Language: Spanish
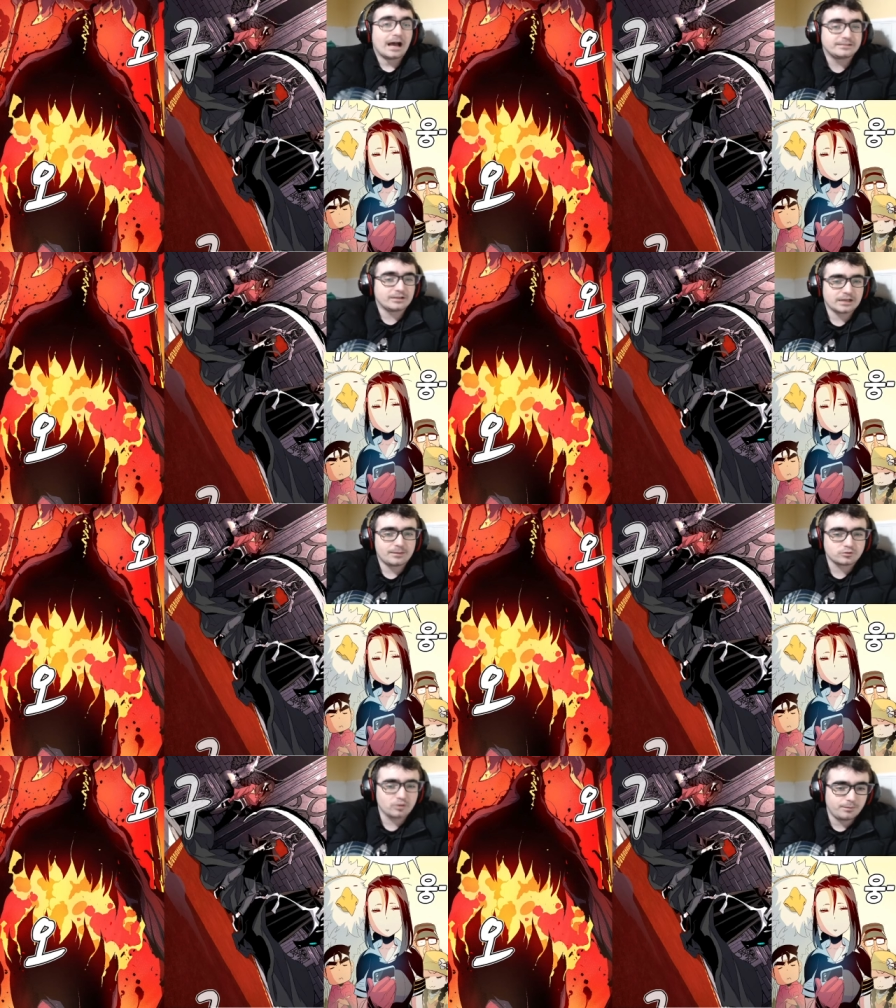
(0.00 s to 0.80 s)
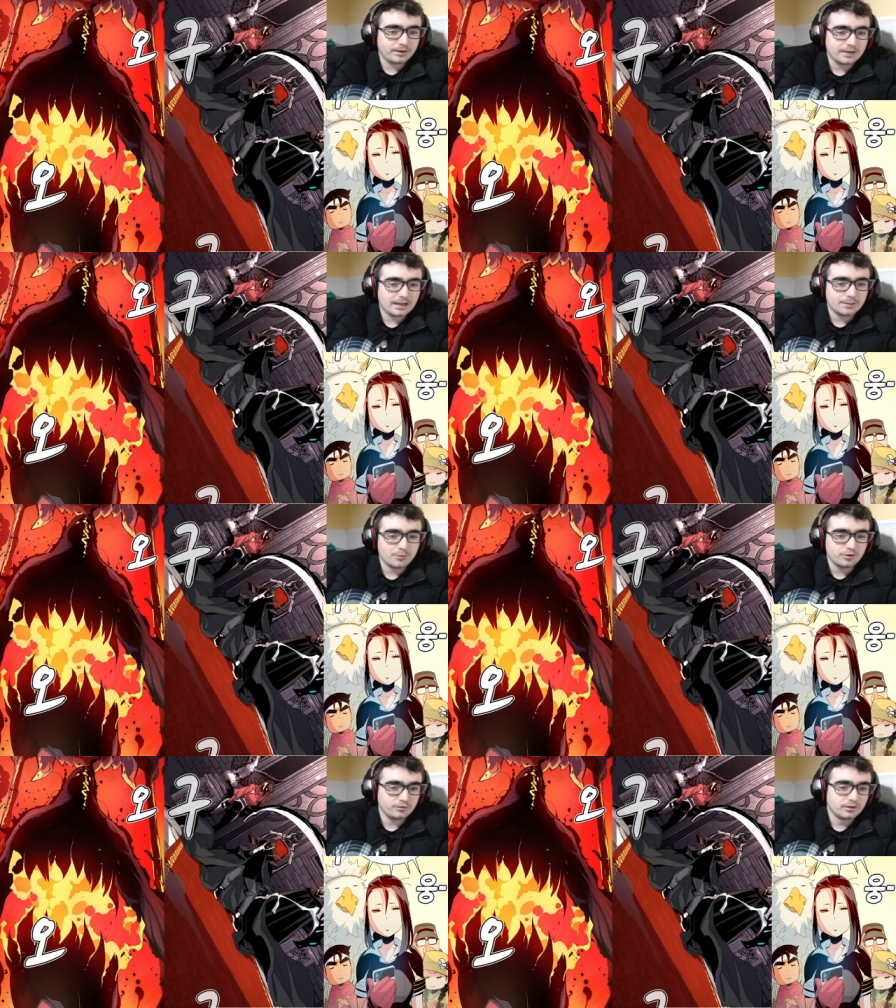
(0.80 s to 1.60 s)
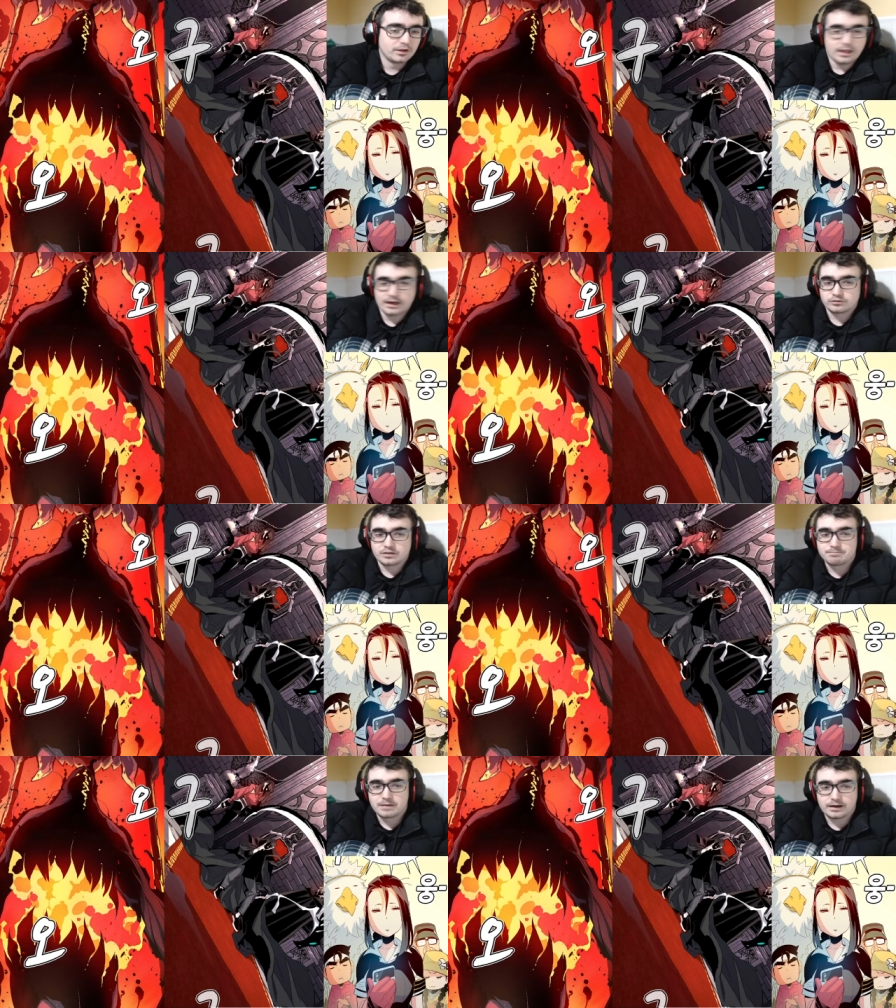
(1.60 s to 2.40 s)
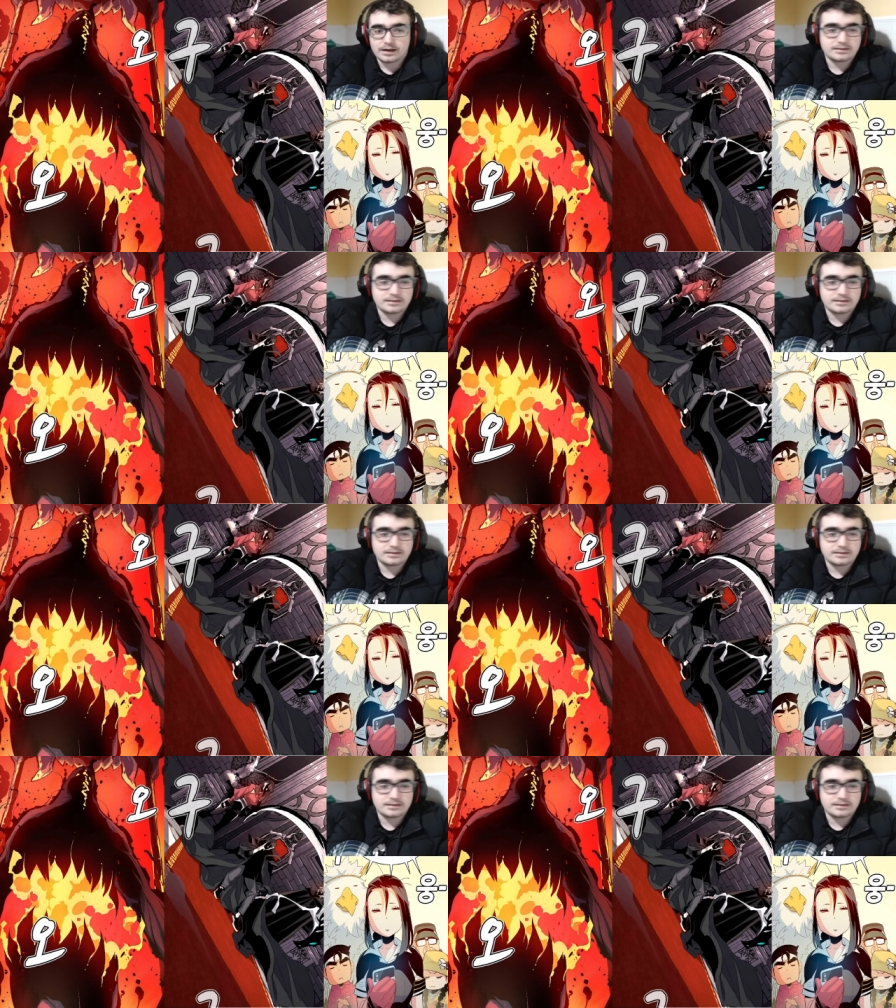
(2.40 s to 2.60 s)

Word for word: Así que ataca por sorpresa al demonio. Y claro, sin barrer y